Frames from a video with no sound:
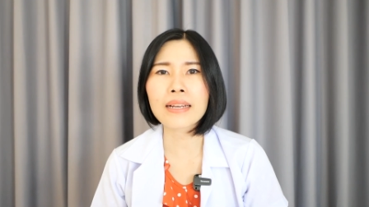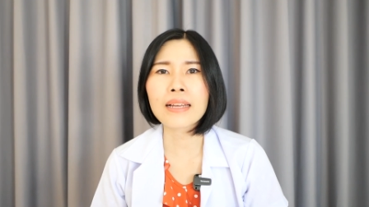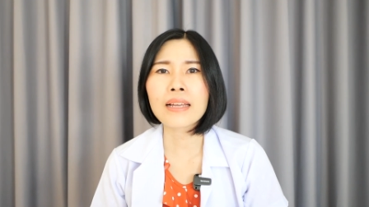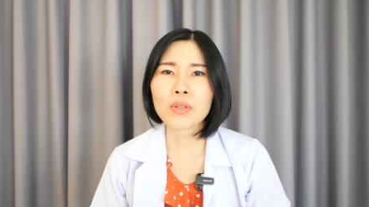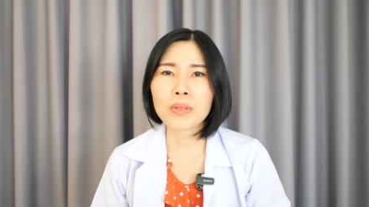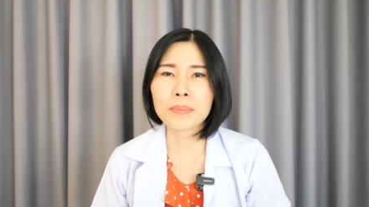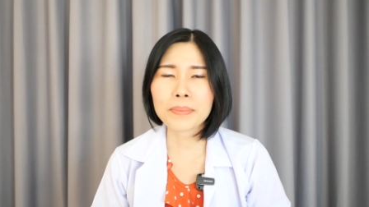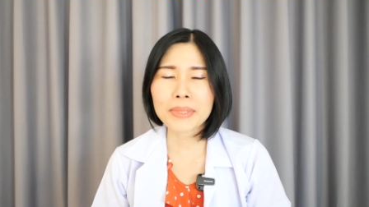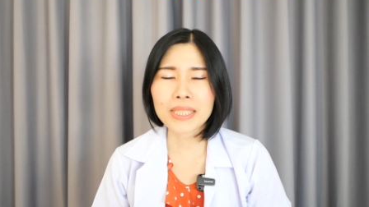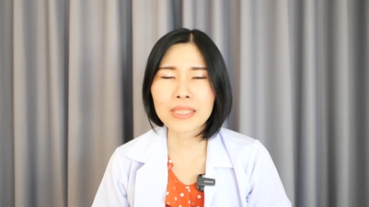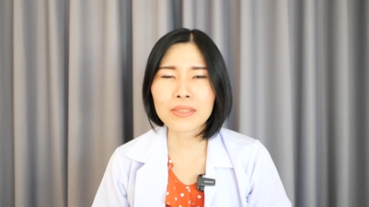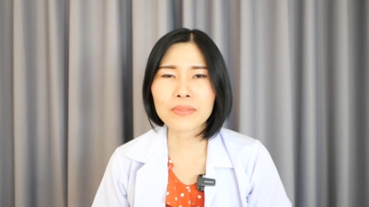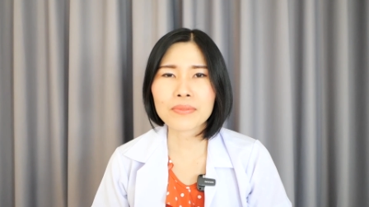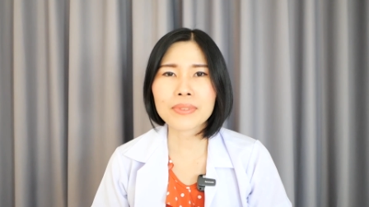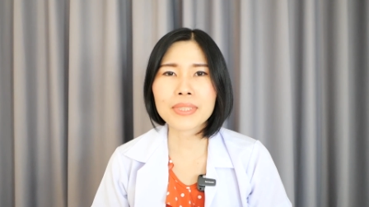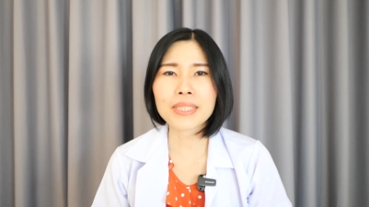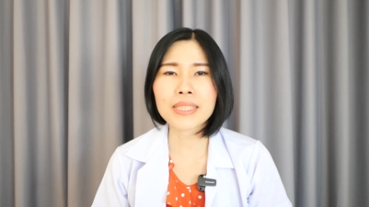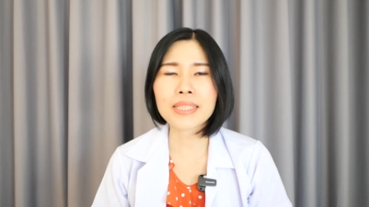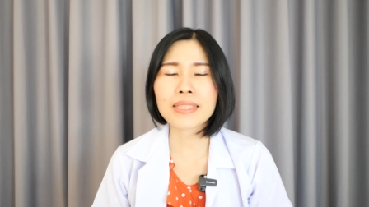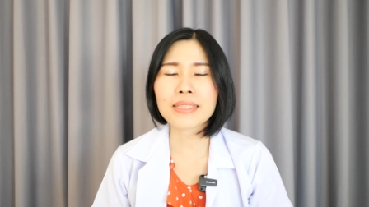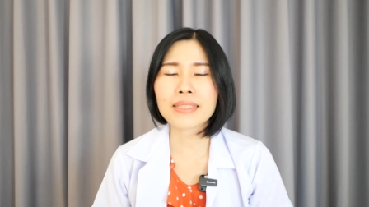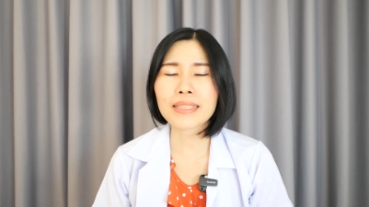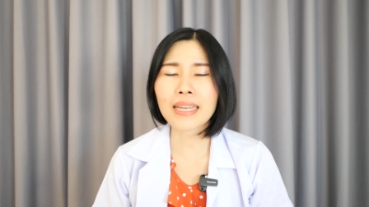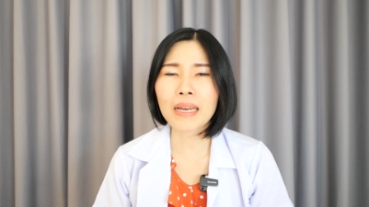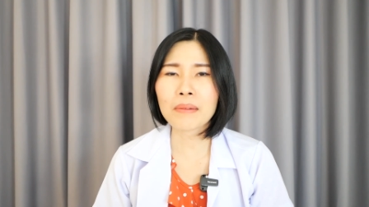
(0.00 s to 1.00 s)
รวมไปถึงวิ
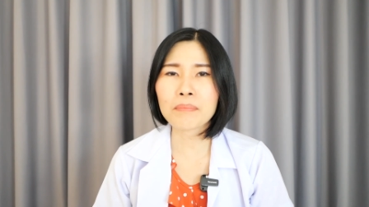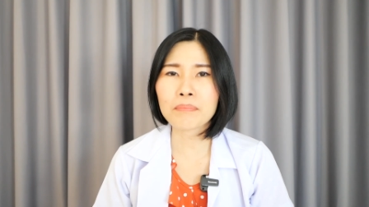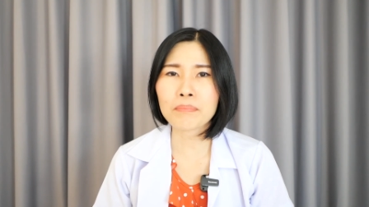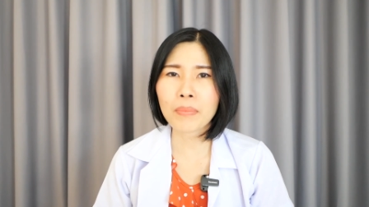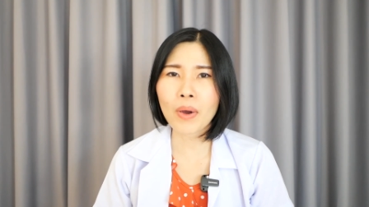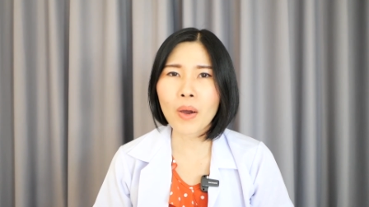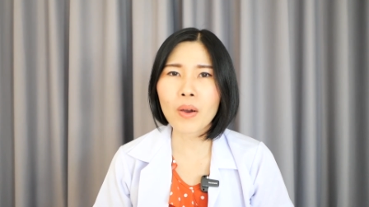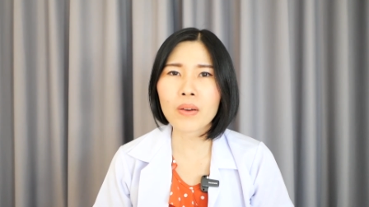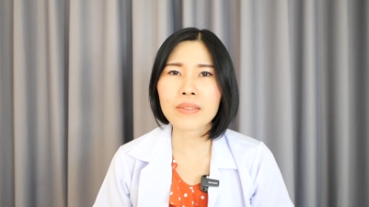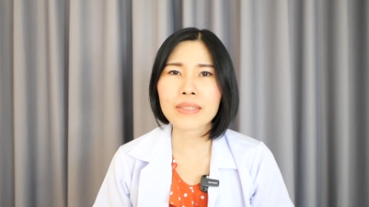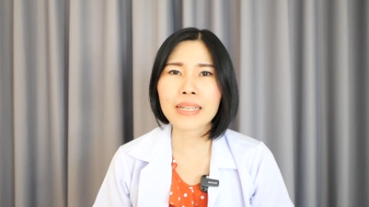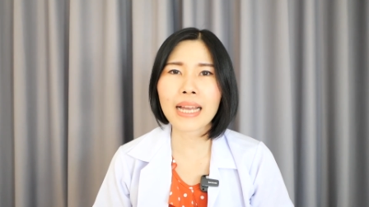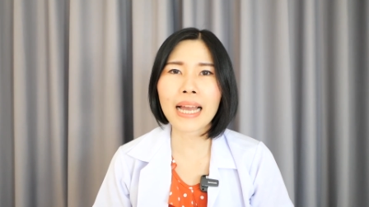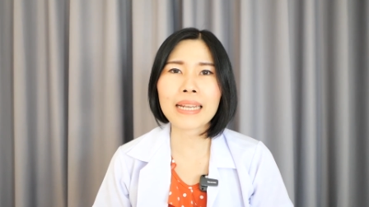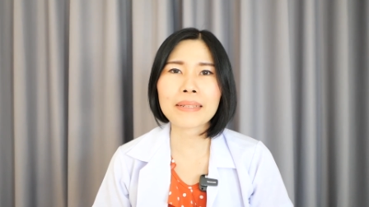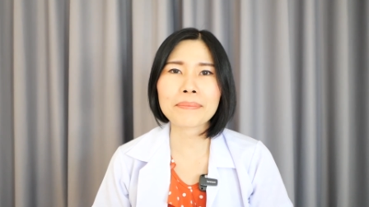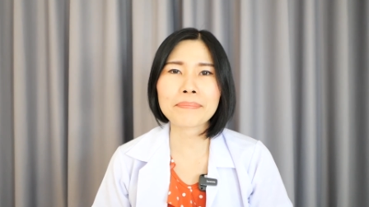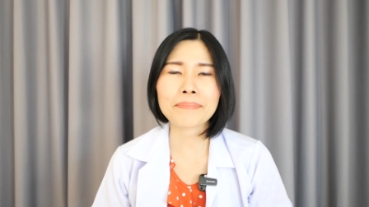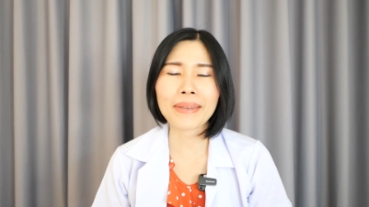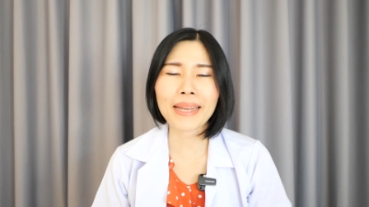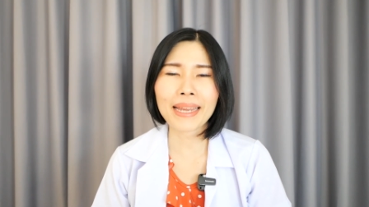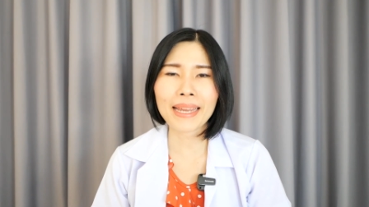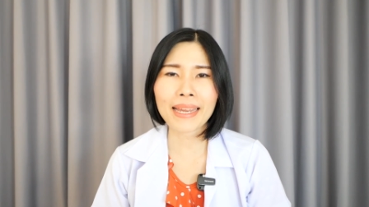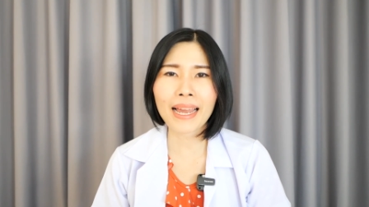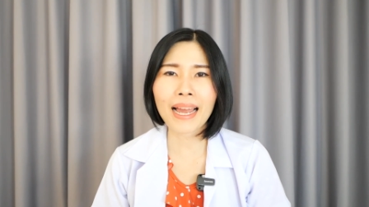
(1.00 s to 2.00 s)
ธีการป้องกัน
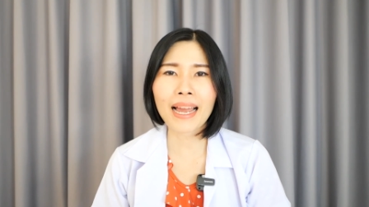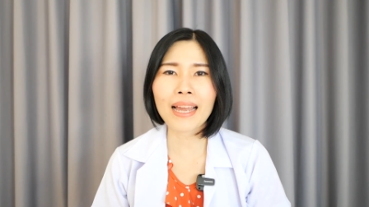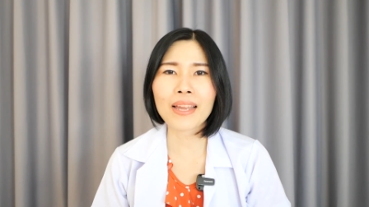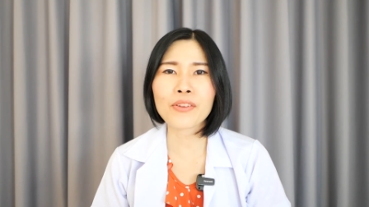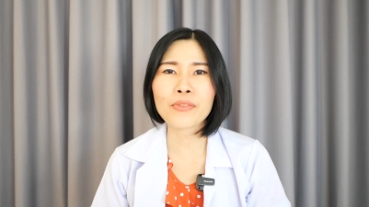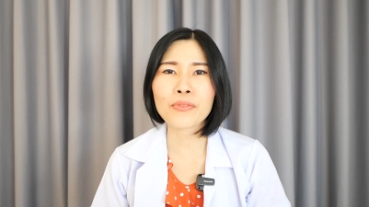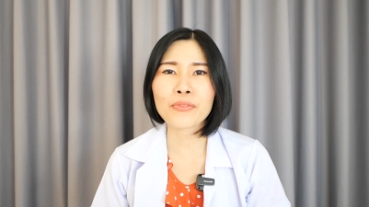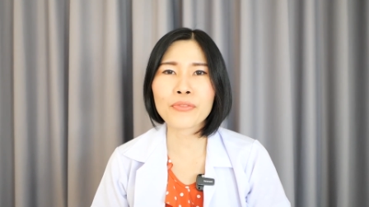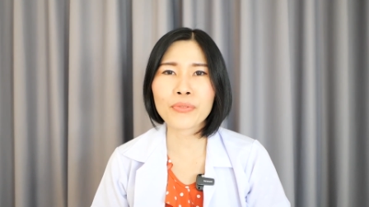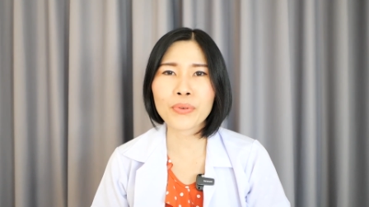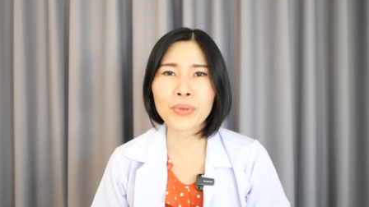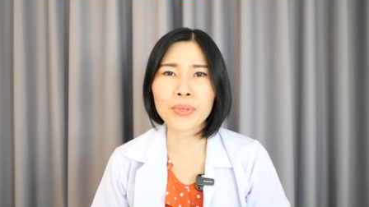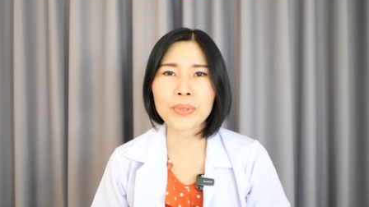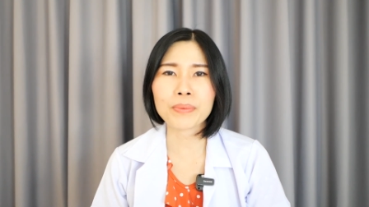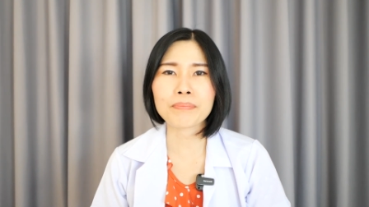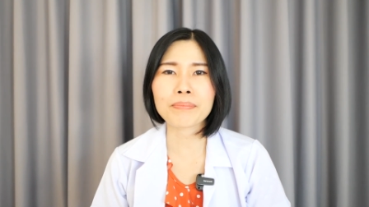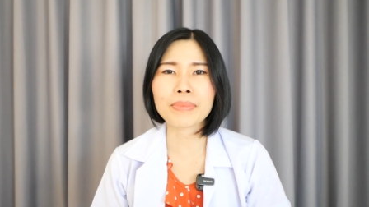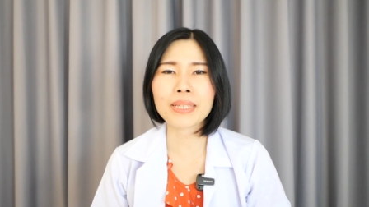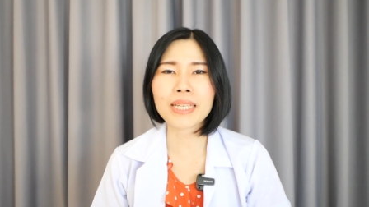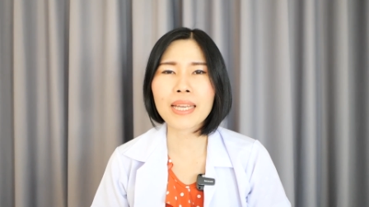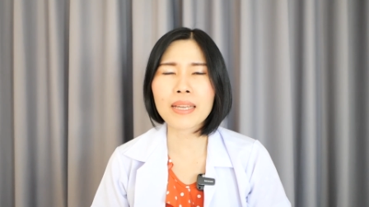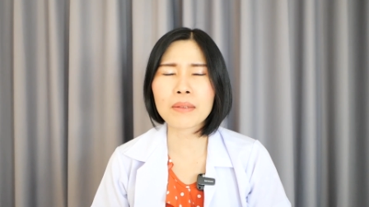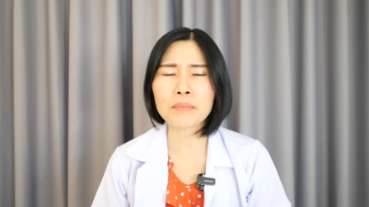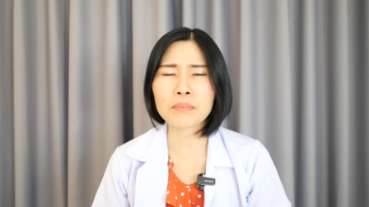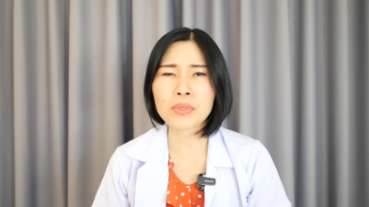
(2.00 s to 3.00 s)
ไม่ให้ฝุ่น
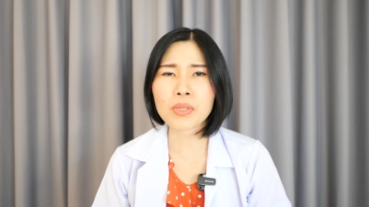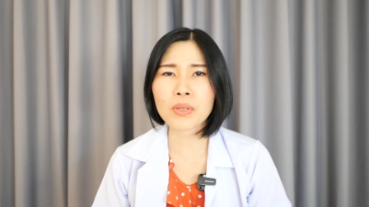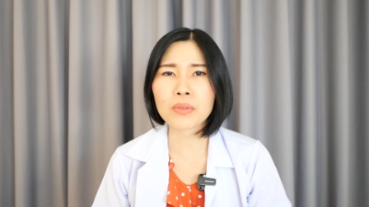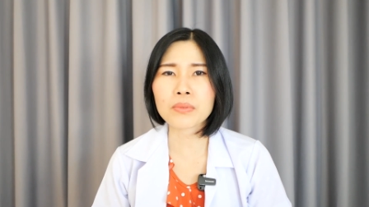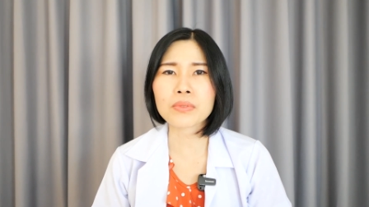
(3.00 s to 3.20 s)
PM